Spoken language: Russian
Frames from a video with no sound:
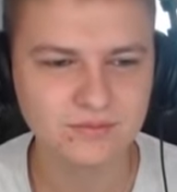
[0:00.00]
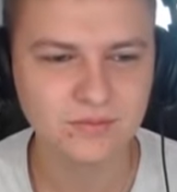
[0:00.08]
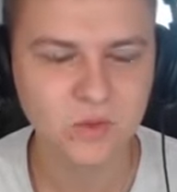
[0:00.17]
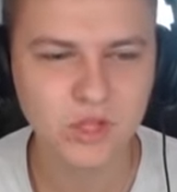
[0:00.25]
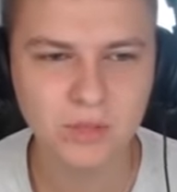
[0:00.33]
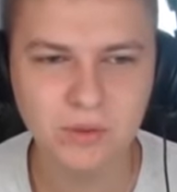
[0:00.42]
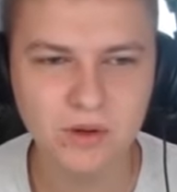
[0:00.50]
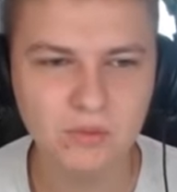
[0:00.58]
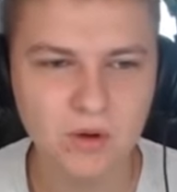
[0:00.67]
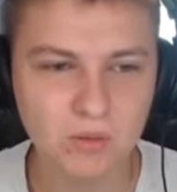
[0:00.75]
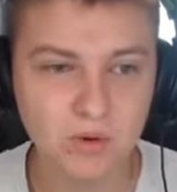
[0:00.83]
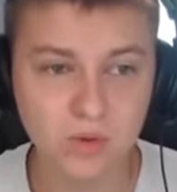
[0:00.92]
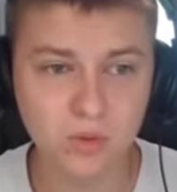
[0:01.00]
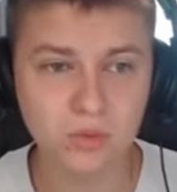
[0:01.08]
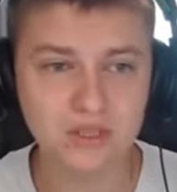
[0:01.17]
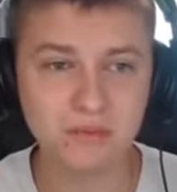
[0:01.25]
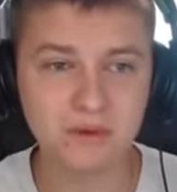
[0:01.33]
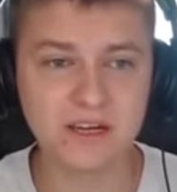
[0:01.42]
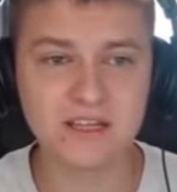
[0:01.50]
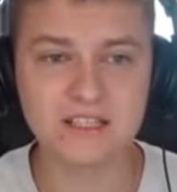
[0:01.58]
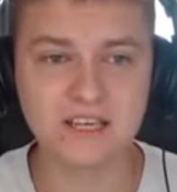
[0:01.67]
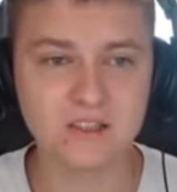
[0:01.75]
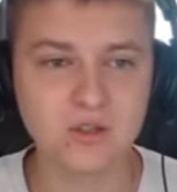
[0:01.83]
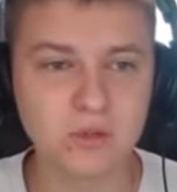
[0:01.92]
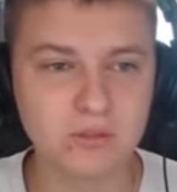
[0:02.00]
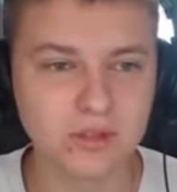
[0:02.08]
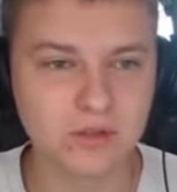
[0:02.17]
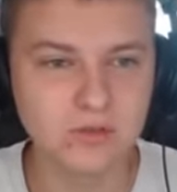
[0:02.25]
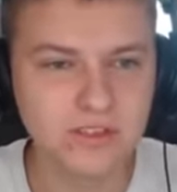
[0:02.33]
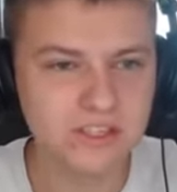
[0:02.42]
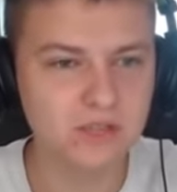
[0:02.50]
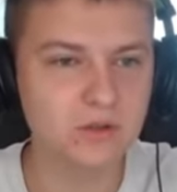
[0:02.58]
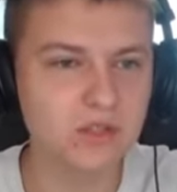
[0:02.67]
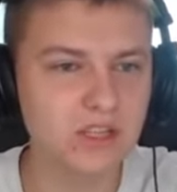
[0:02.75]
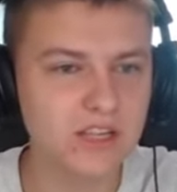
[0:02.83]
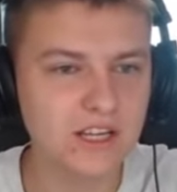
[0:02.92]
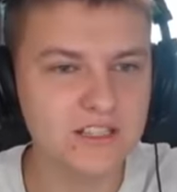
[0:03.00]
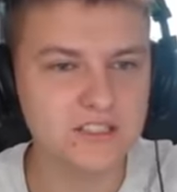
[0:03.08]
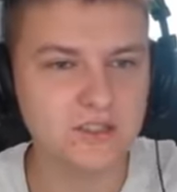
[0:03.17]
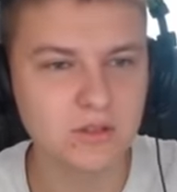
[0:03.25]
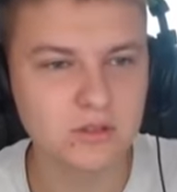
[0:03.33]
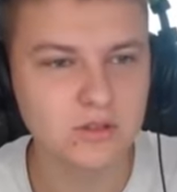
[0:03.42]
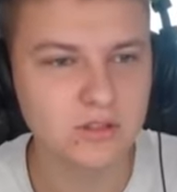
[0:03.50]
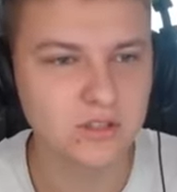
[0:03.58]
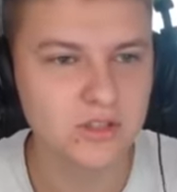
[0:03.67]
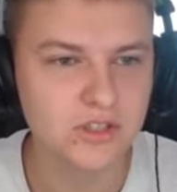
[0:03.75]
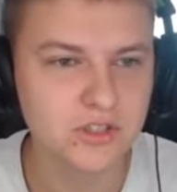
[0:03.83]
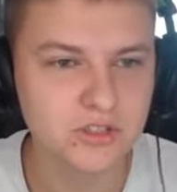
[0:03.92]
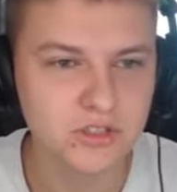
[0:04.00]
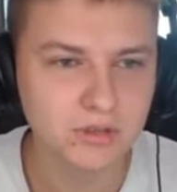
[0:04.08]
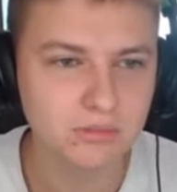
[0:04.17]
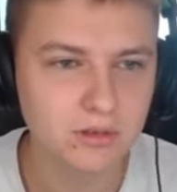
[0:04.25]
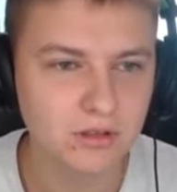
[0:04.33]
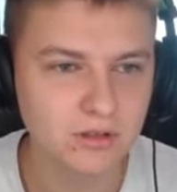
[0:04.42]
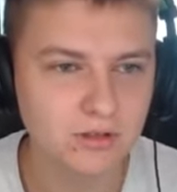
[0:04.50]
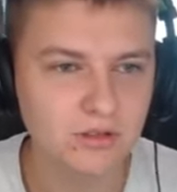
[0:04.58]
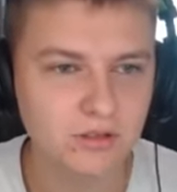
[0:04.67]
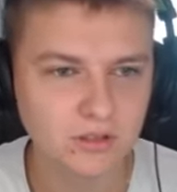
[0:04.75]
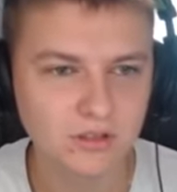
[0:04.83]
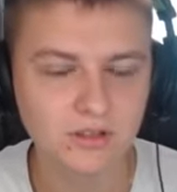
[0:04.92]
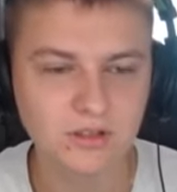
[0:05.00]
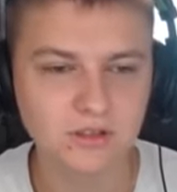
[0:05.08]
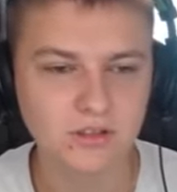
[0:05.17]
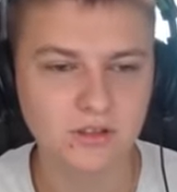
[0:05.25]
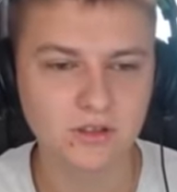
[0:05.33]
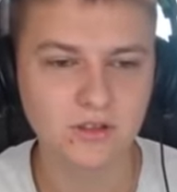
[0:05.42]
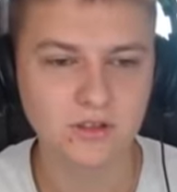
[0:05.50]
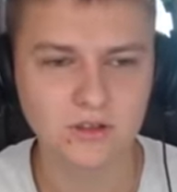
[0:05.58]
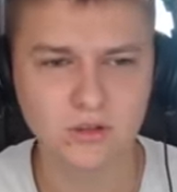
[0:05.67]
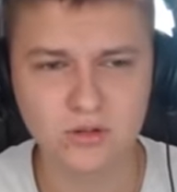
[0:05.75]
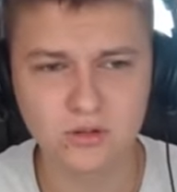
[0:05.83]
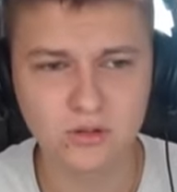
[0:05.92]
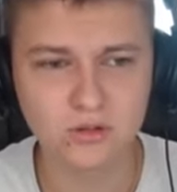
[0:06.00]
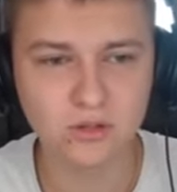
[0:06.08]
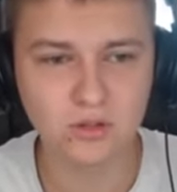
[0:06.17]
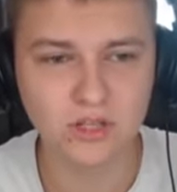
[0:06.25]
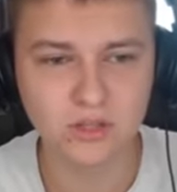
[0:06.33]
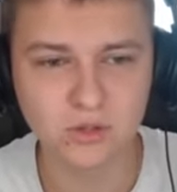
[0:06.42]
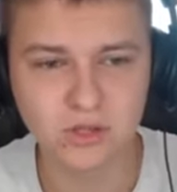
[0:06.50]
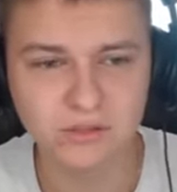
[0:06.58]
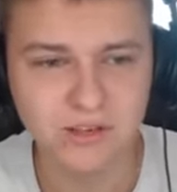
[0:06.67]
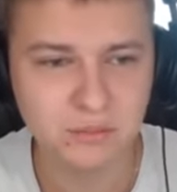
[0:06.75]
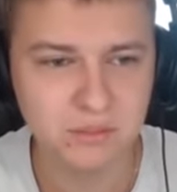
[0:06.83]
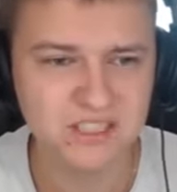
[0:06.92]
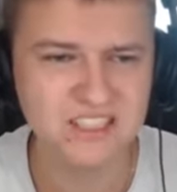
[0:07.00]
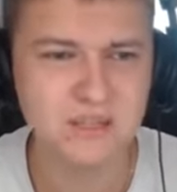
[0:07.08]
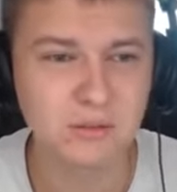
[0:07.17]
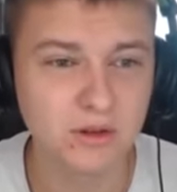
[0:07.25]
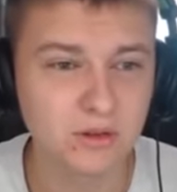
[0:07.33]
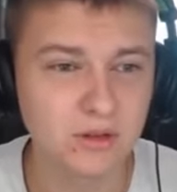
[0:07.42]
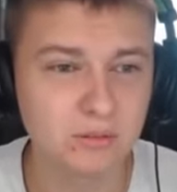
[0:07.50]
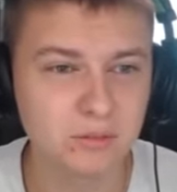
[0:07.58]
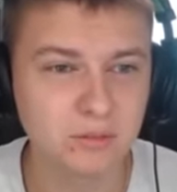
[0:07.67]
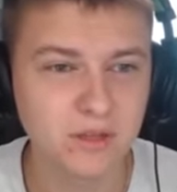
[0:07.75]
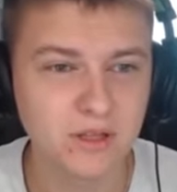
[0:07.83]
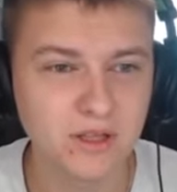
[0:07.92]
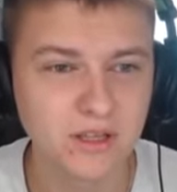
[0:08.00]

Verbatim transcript: но не по-любому подобрались рандомно. Ну, видите, он китаец, а тот э, Джимбо. Тоже китаец. Тот, тот, который в клипе с Оксимироном пел.